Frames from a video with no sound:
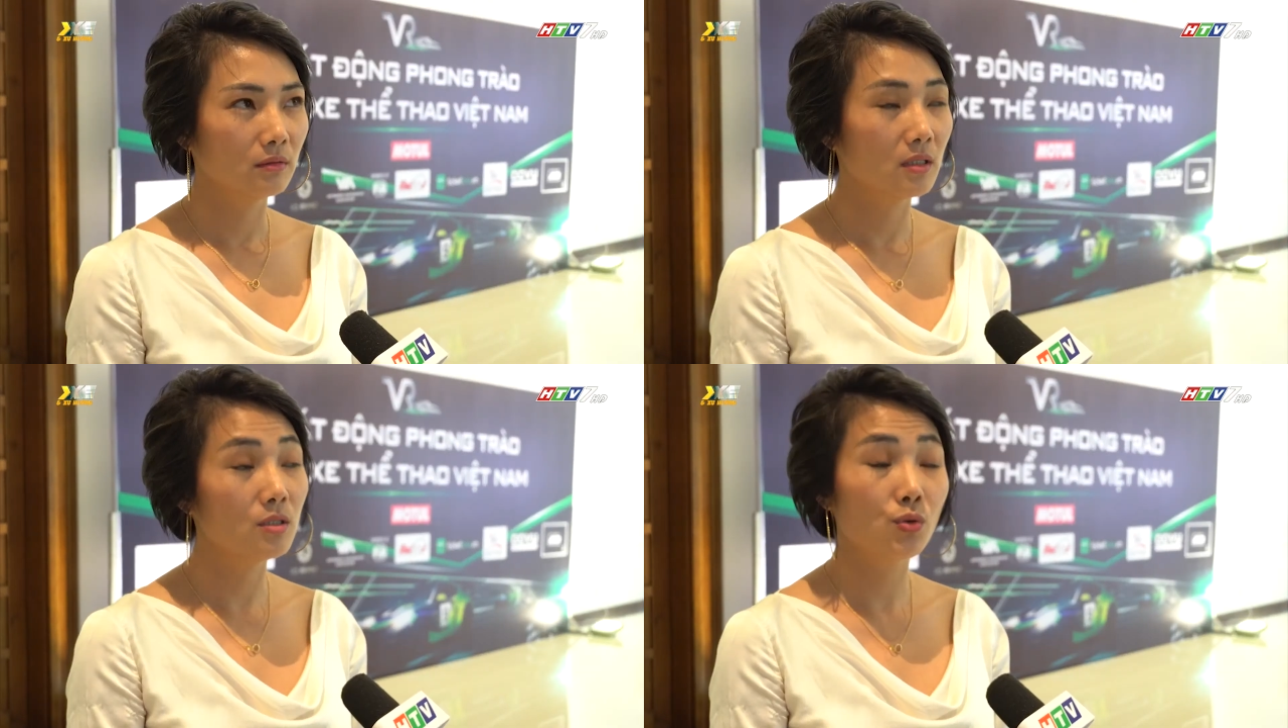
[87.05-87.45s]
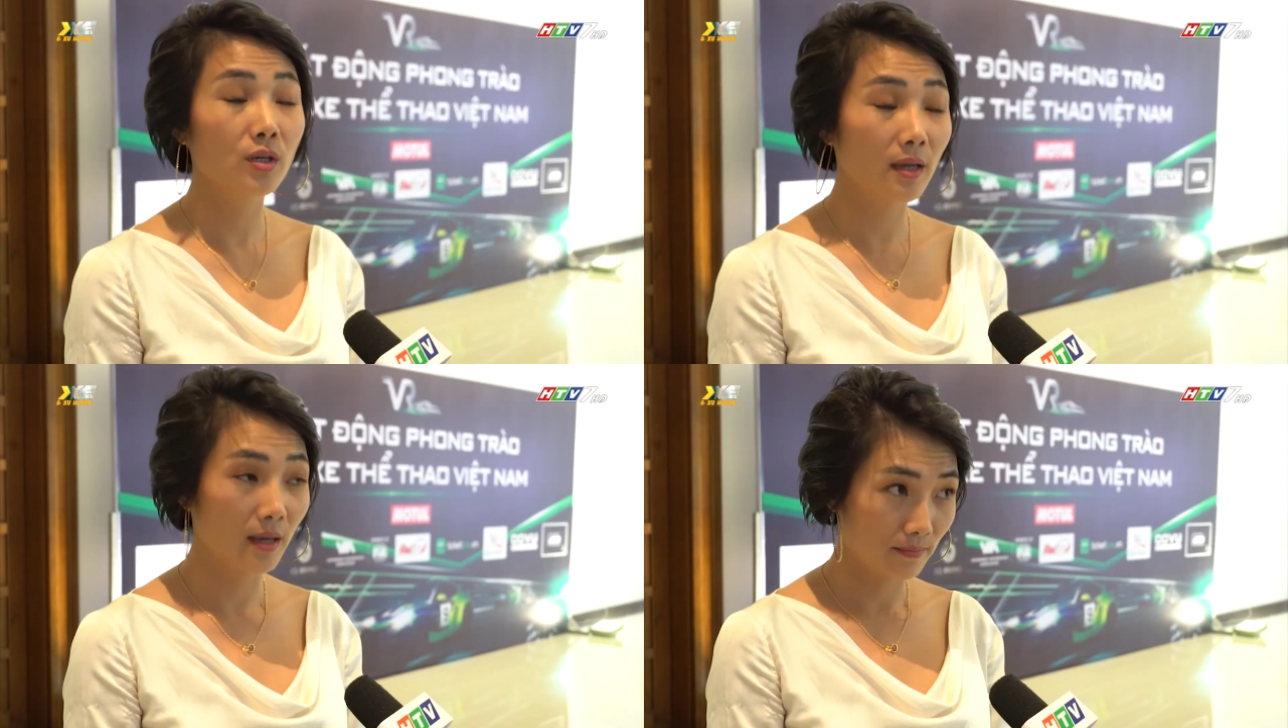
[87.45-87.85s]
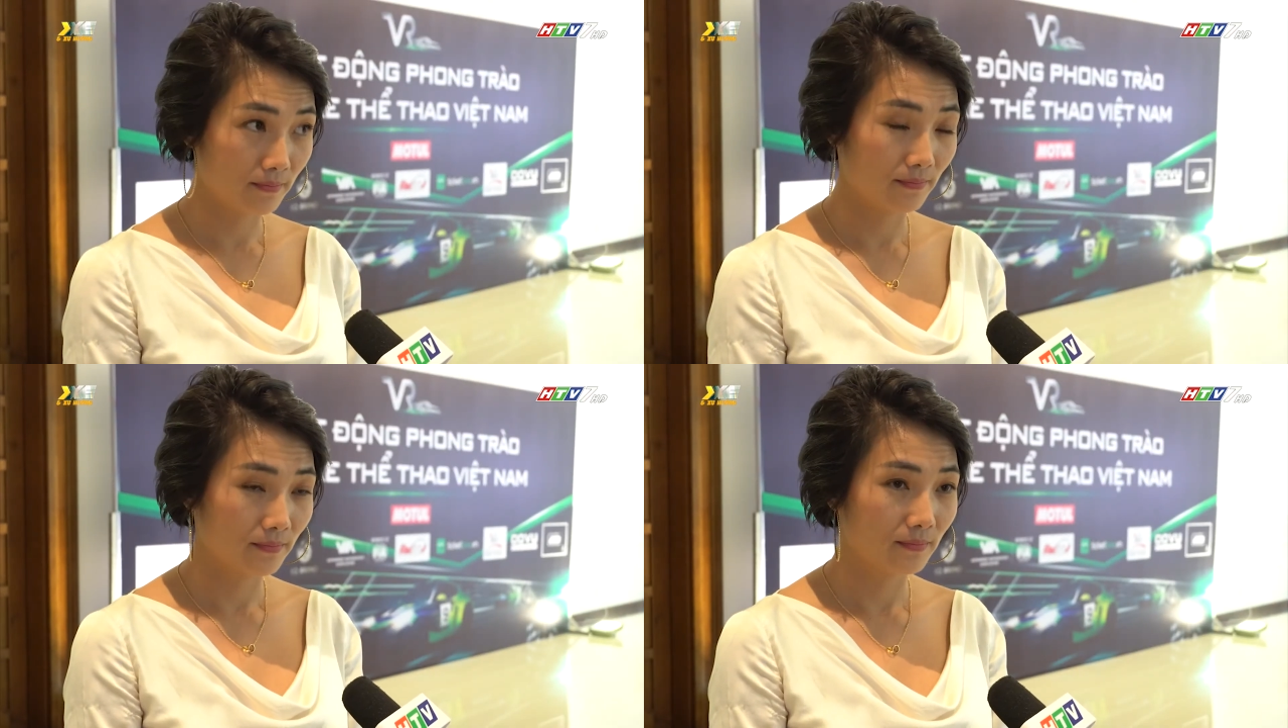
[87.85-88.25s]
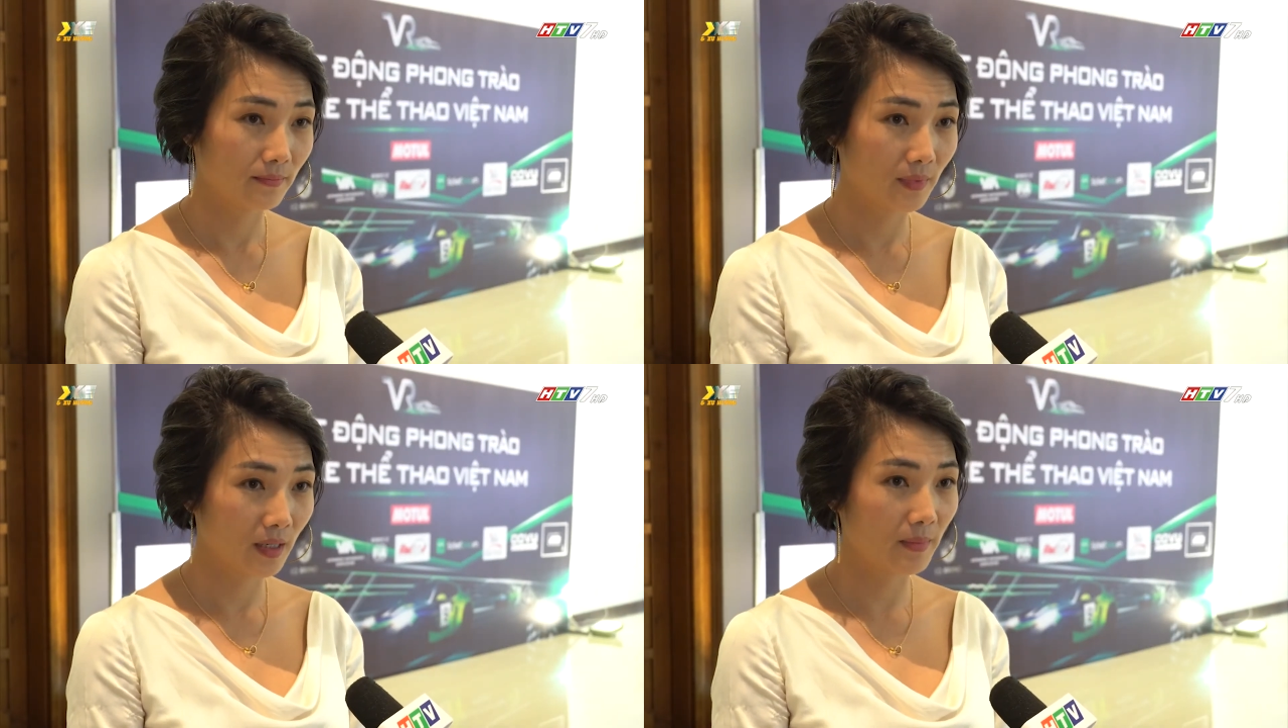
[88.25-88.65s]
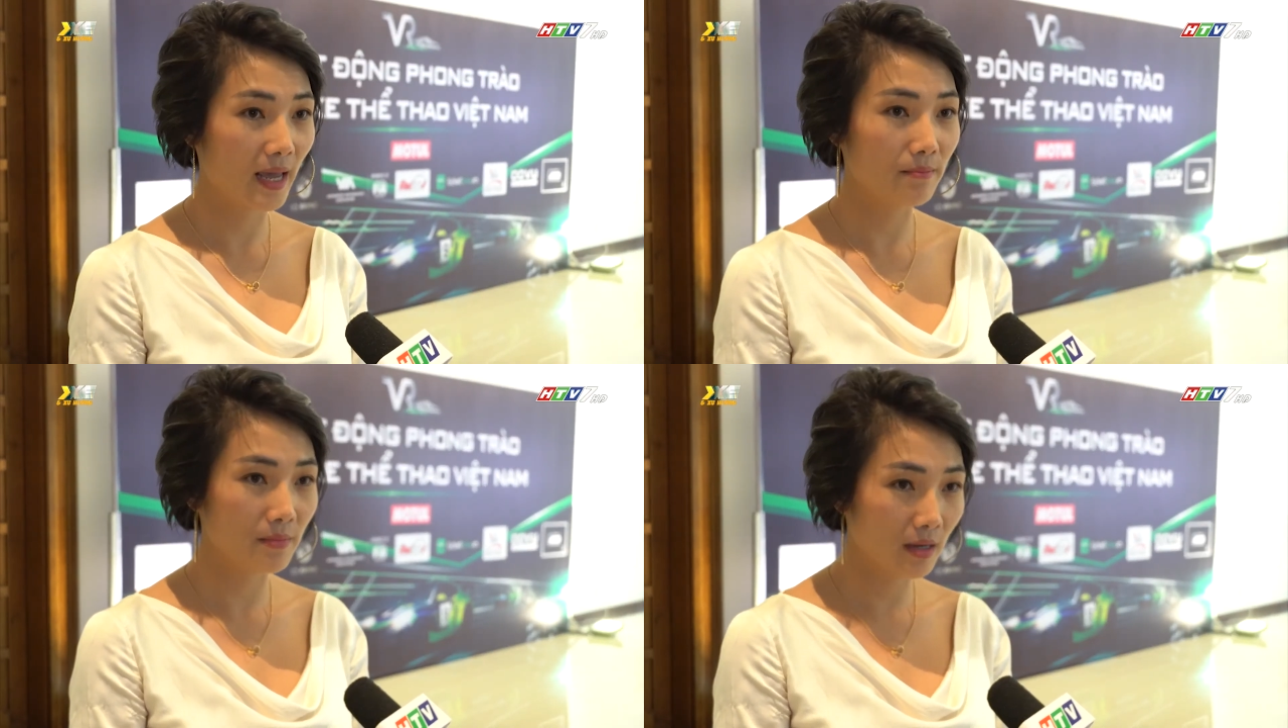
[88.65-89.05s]
tính chuyên nghiệp, niềm
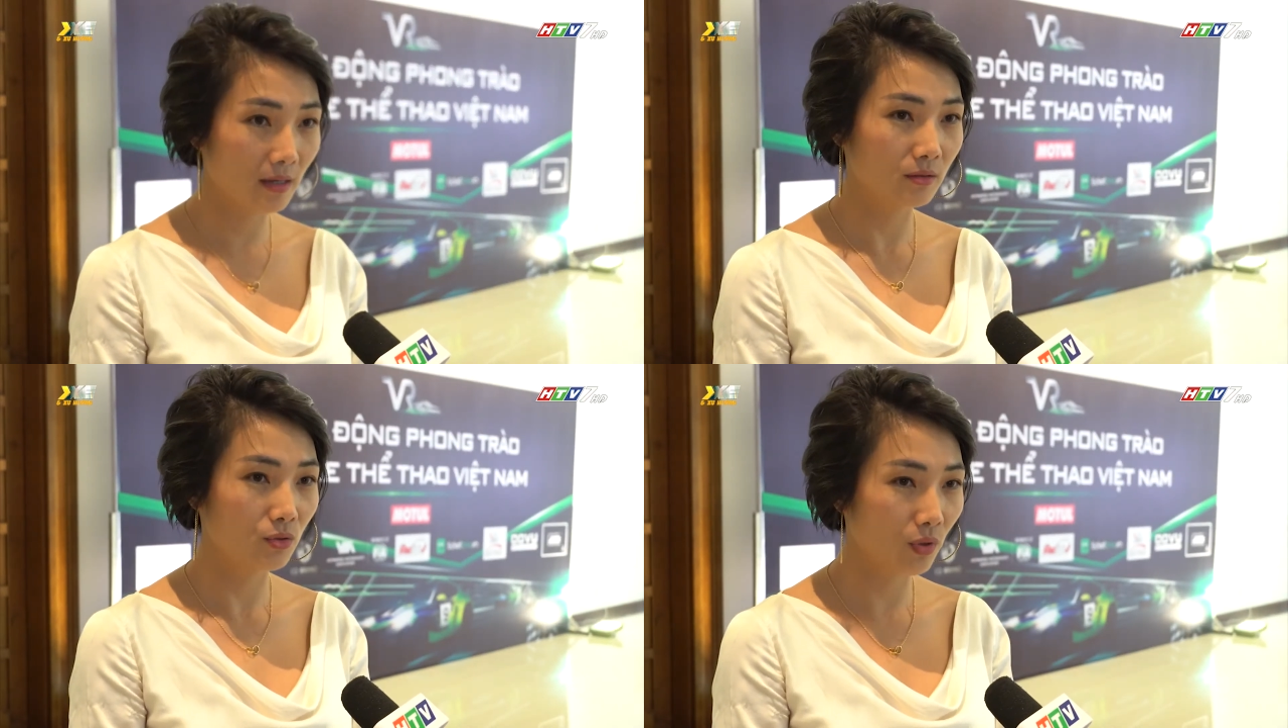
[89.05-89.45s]
đam mê,